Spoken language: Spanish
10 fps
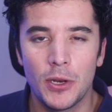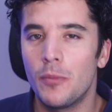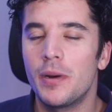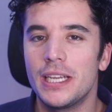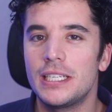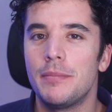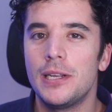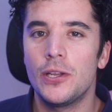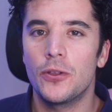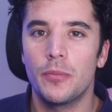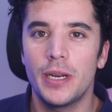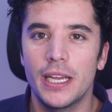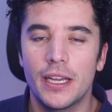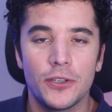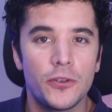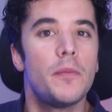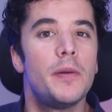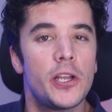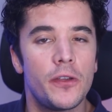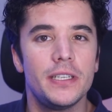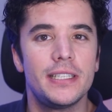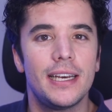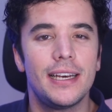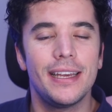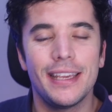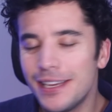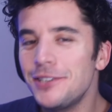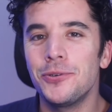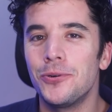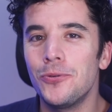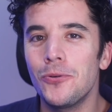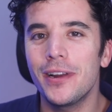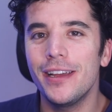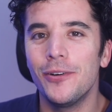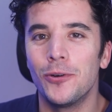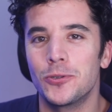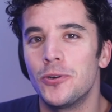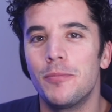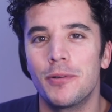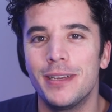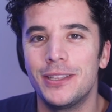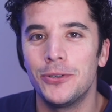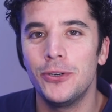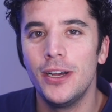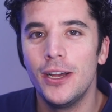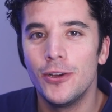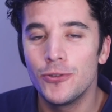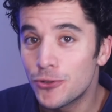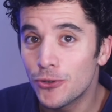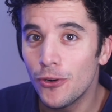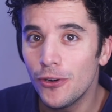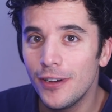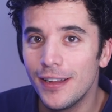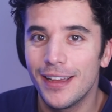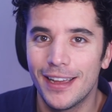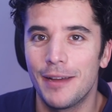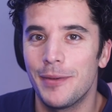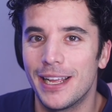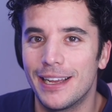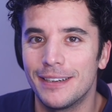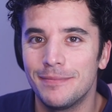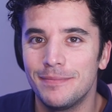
Mi nombre es Emilio Domenech, soy periodista y esto ocurre, os lo prometo, solo en América.